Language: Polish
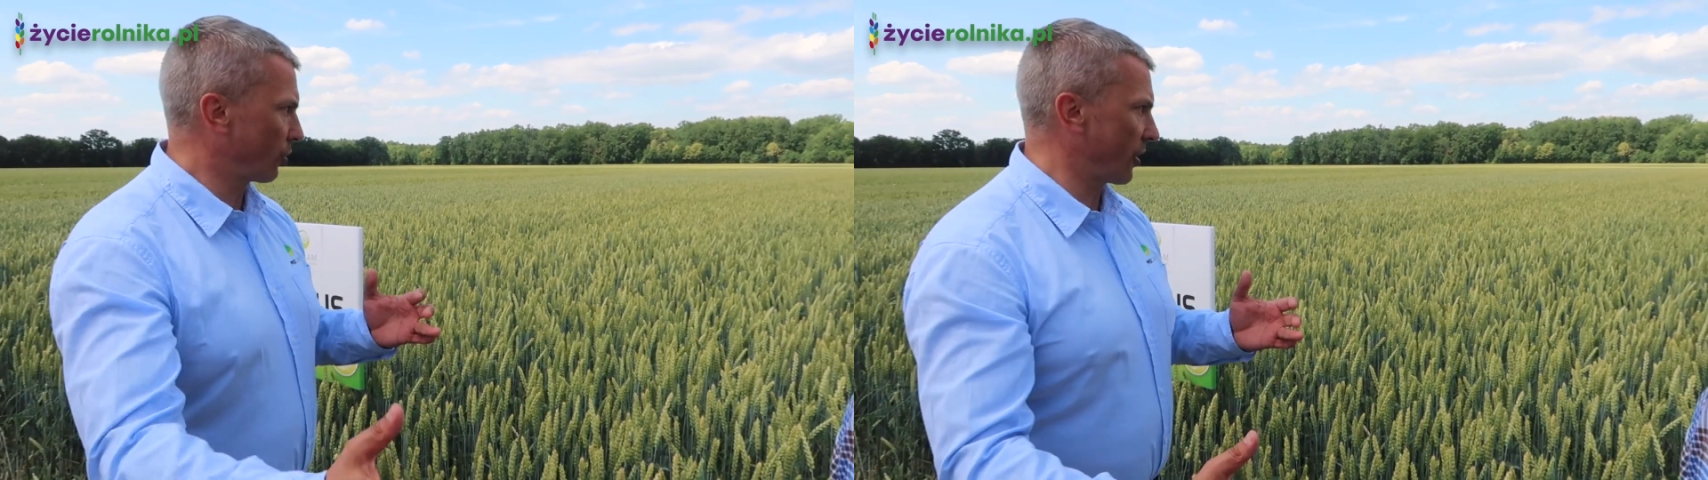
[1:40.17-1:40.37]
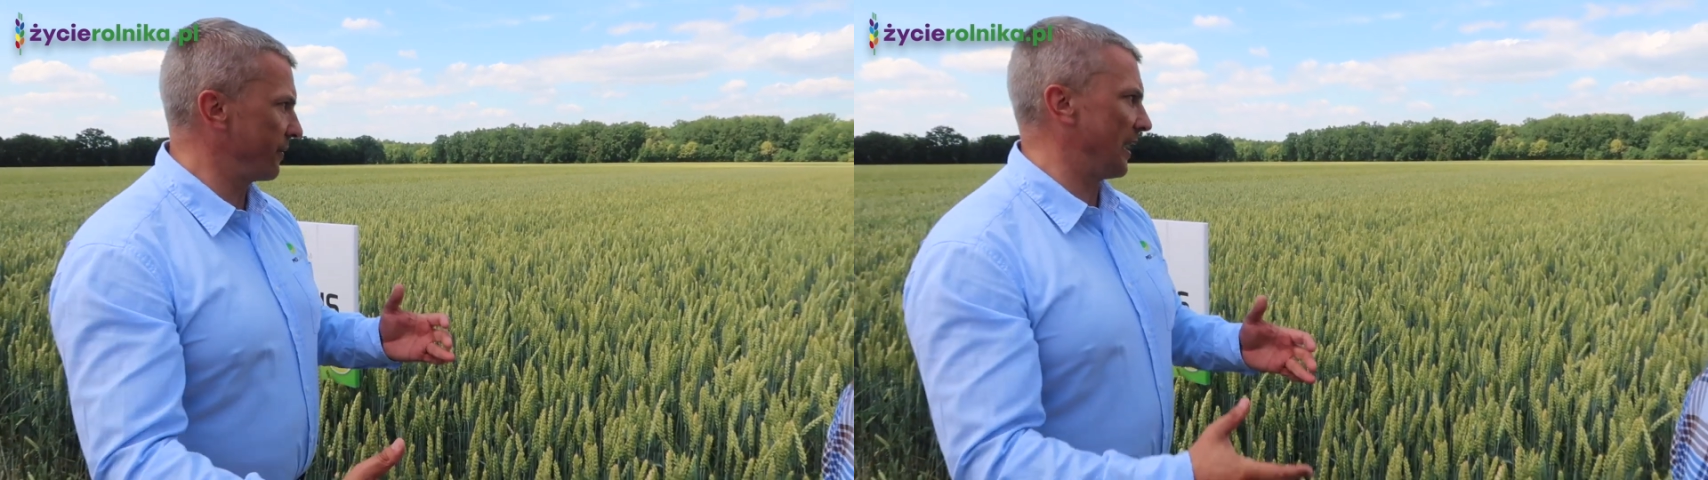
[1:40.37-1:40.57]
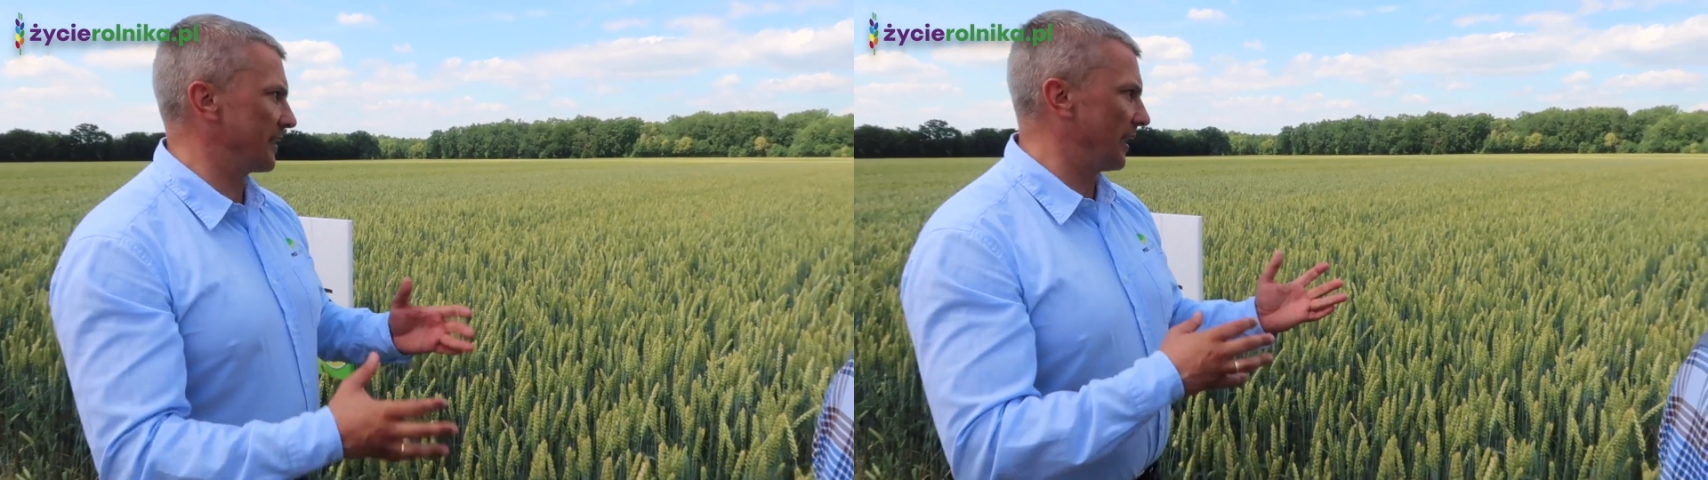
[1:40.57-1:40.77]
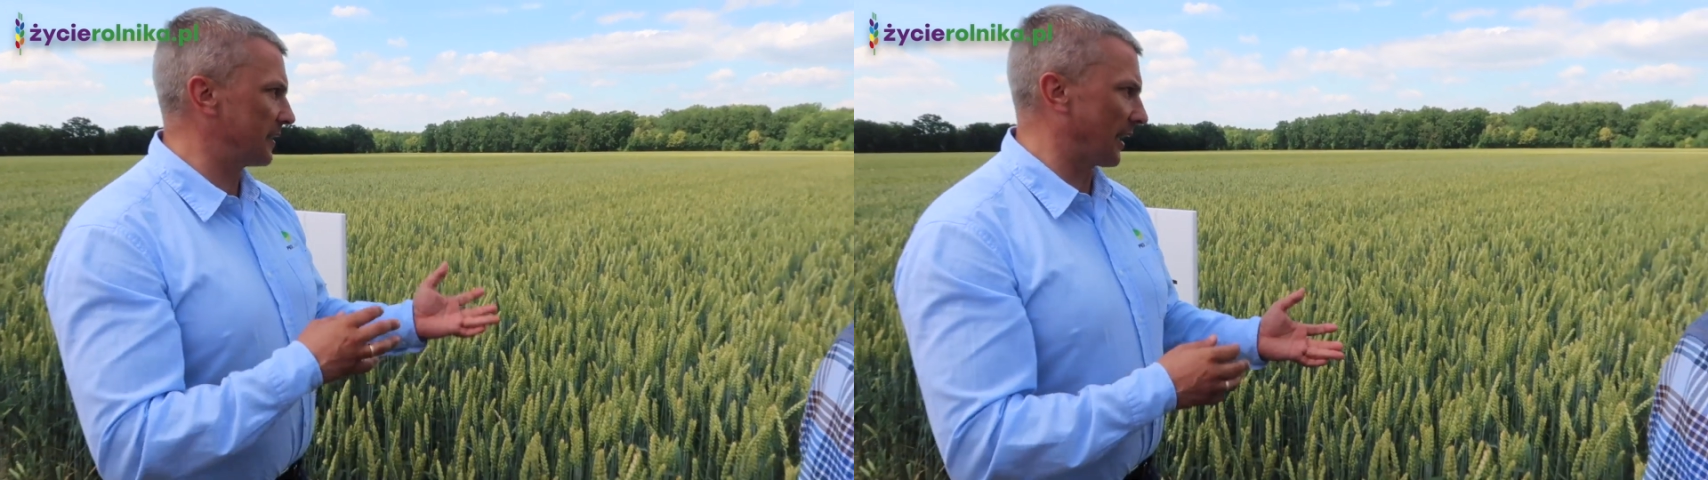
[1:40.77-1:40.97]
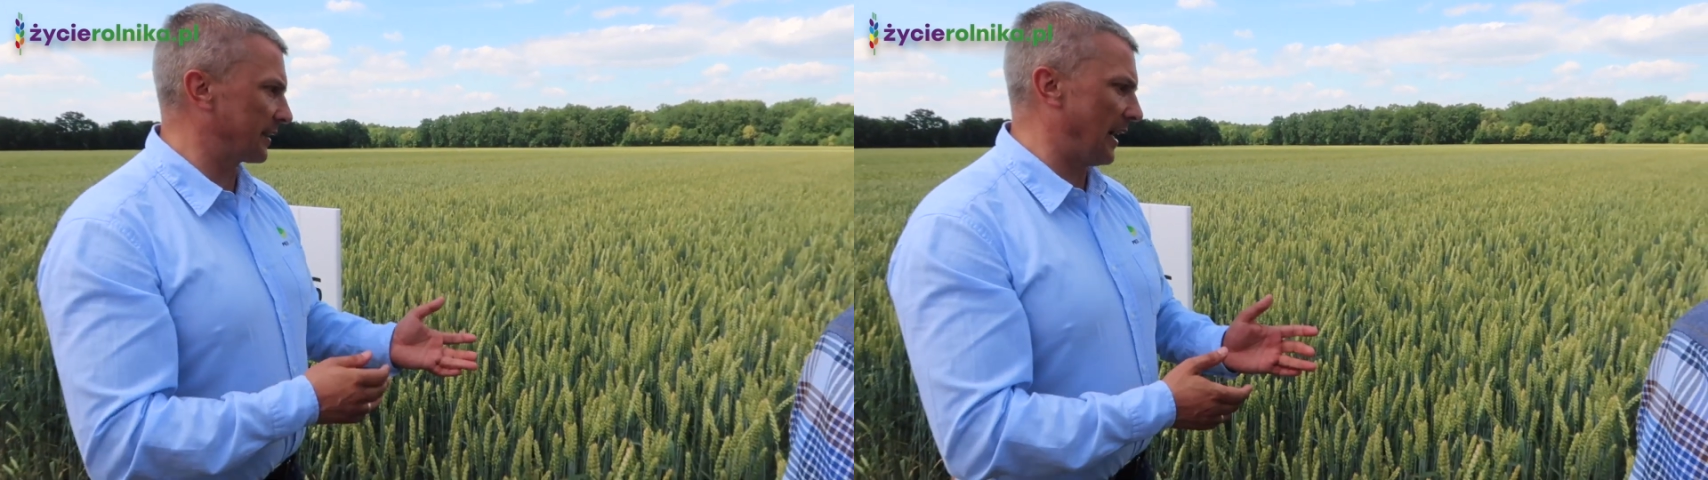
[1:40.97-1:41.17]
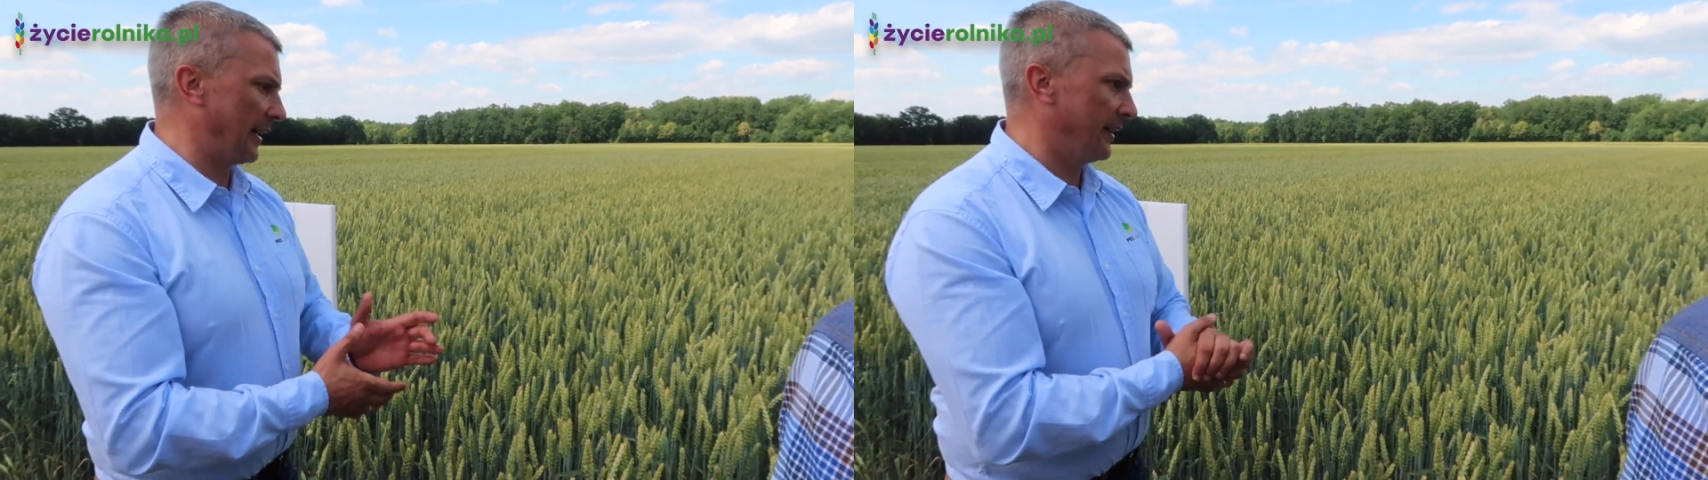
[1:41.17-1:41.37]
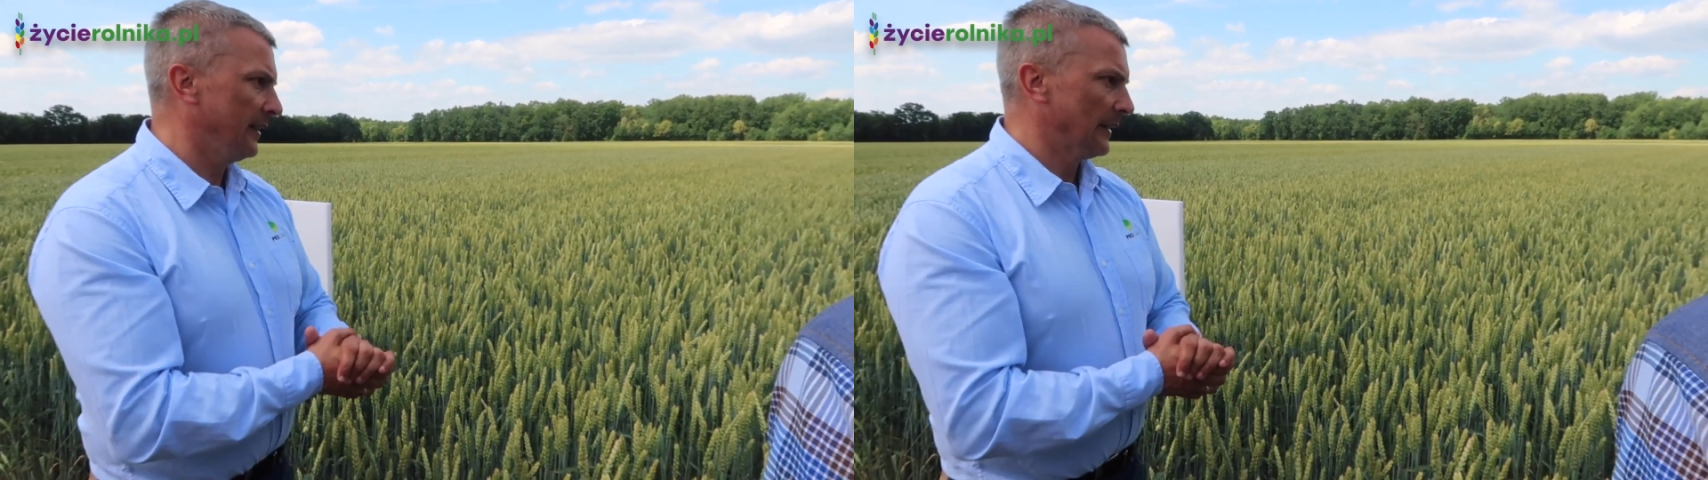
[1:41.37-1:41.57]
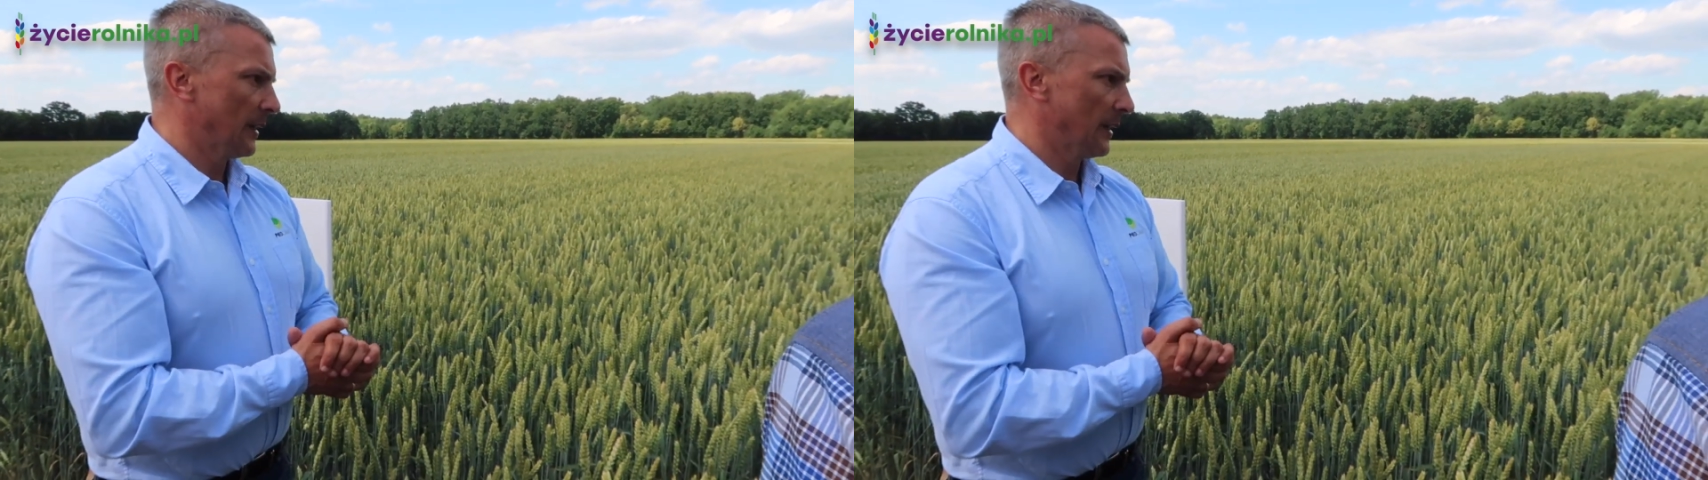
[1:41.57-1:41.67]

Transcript: krzywiania i tak dalej.